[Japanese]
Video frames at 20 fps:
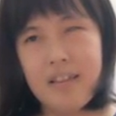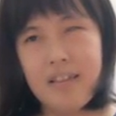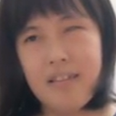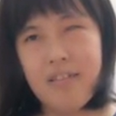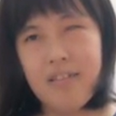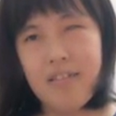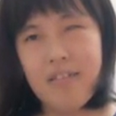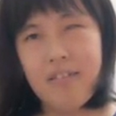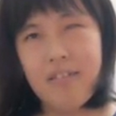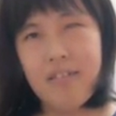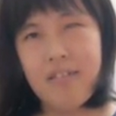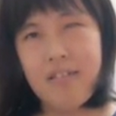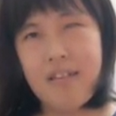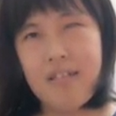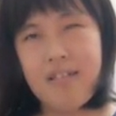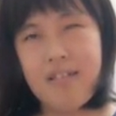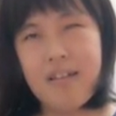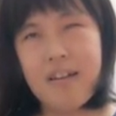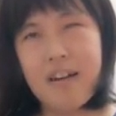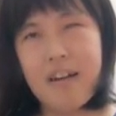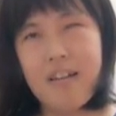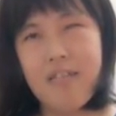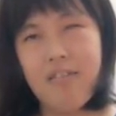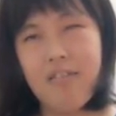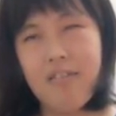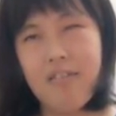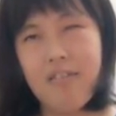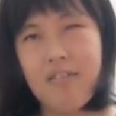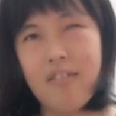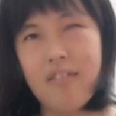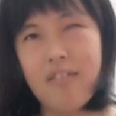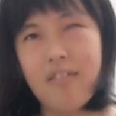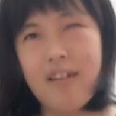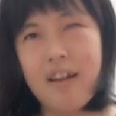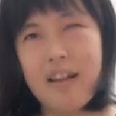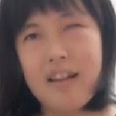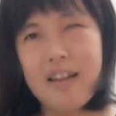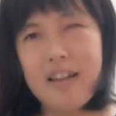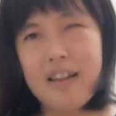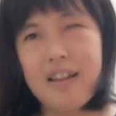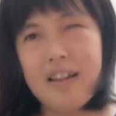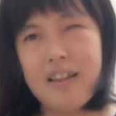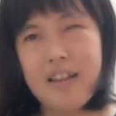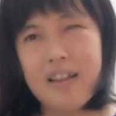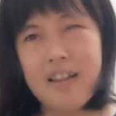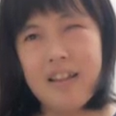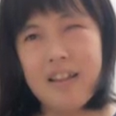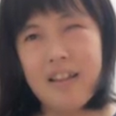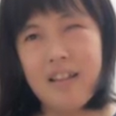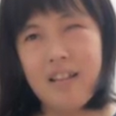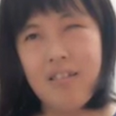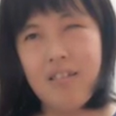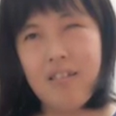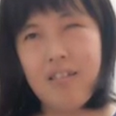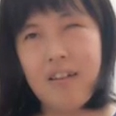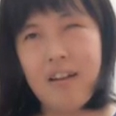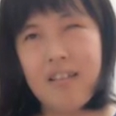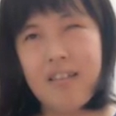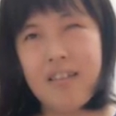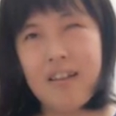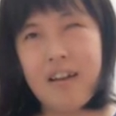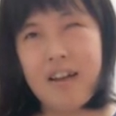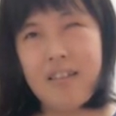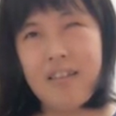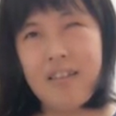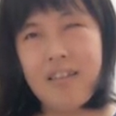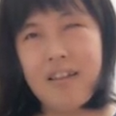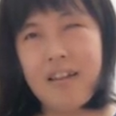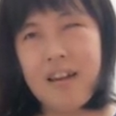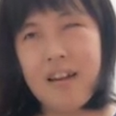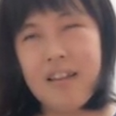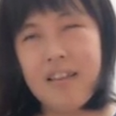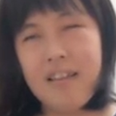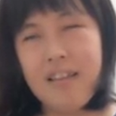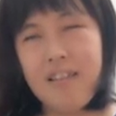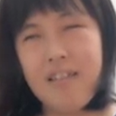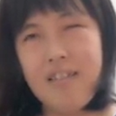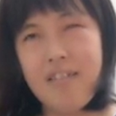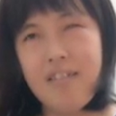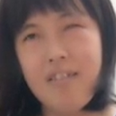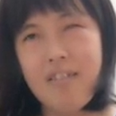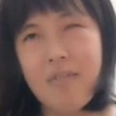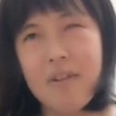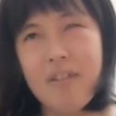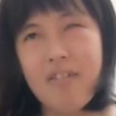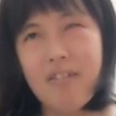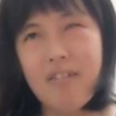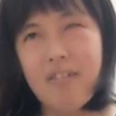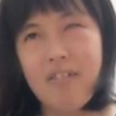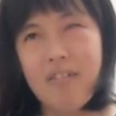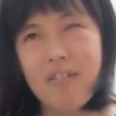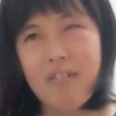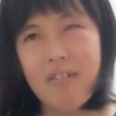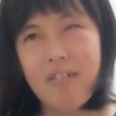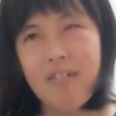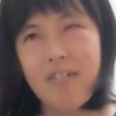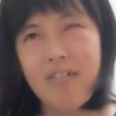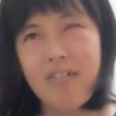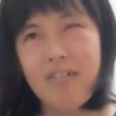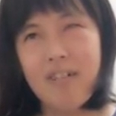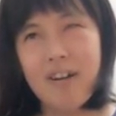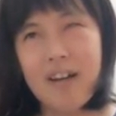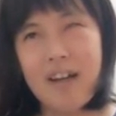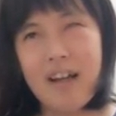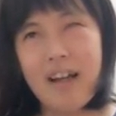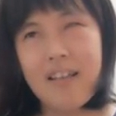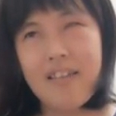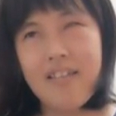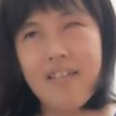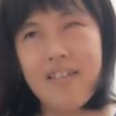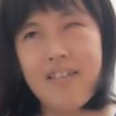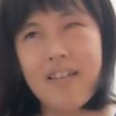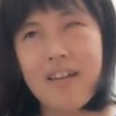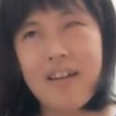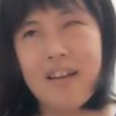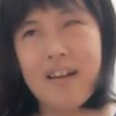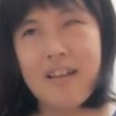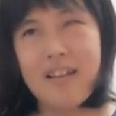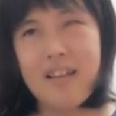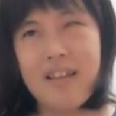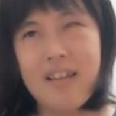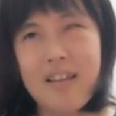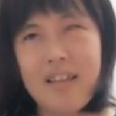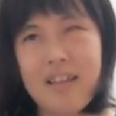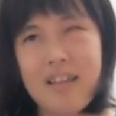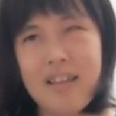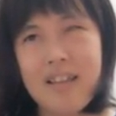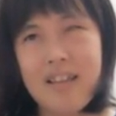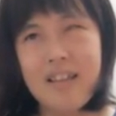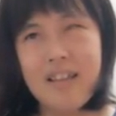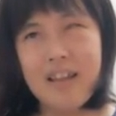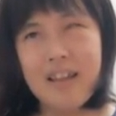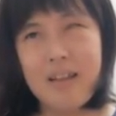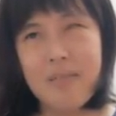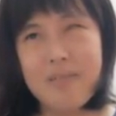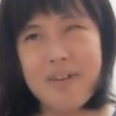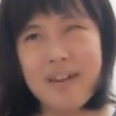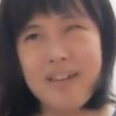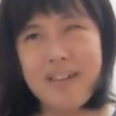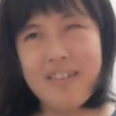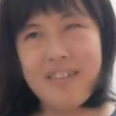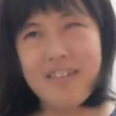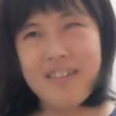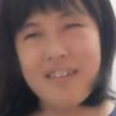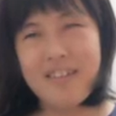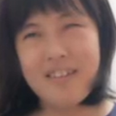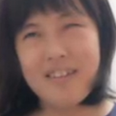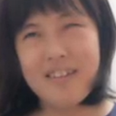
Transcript: ということで次回の放送は6月20日日曜日の午後8時からになります。